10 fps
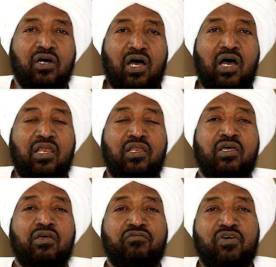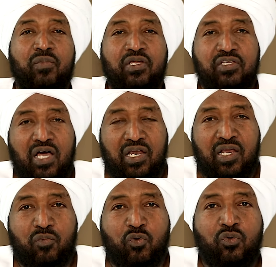قال فمن
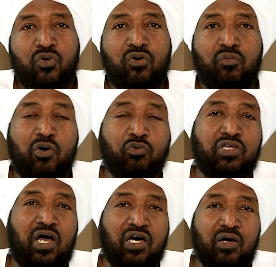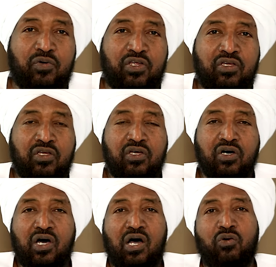يعلم موضع قبره
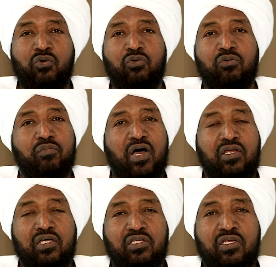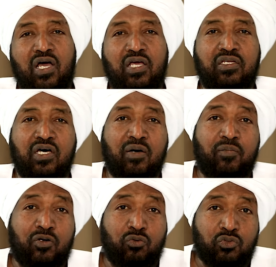قالوا ما ندري أين
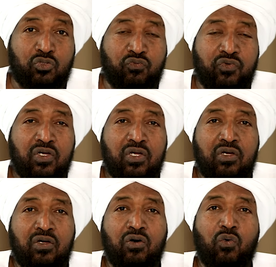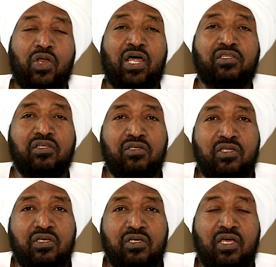قبر يوسف ولا
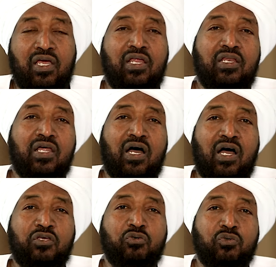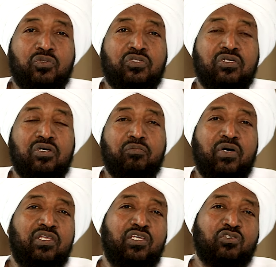تدري إلا عجوز
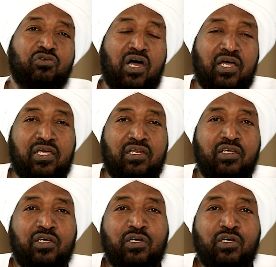بني إسرائيل